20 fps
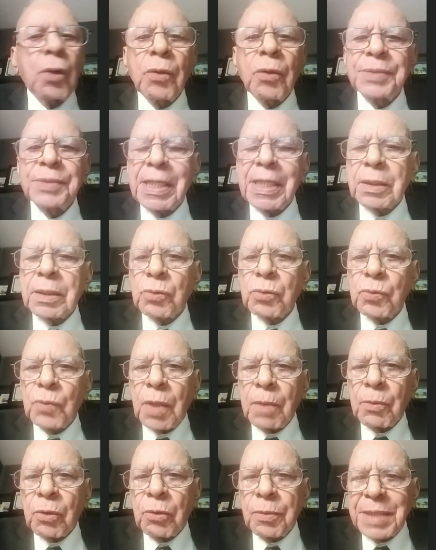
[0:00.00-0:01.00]
o viene un
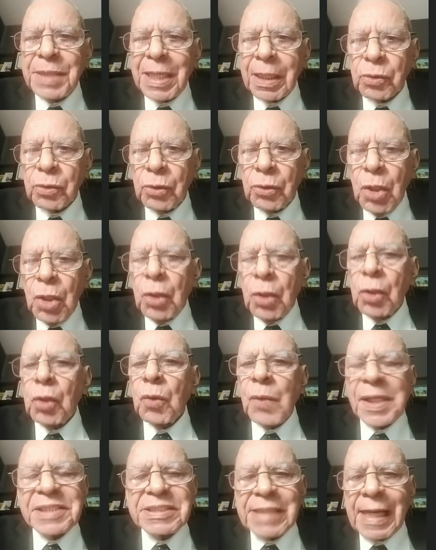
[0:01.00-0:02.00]
nuevo gobierno,
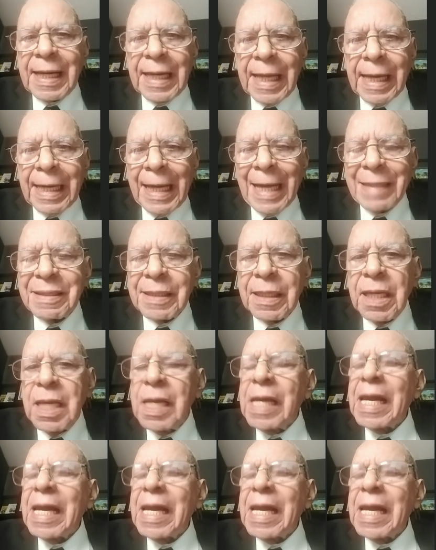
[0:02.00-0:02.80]
lo echan a la calle.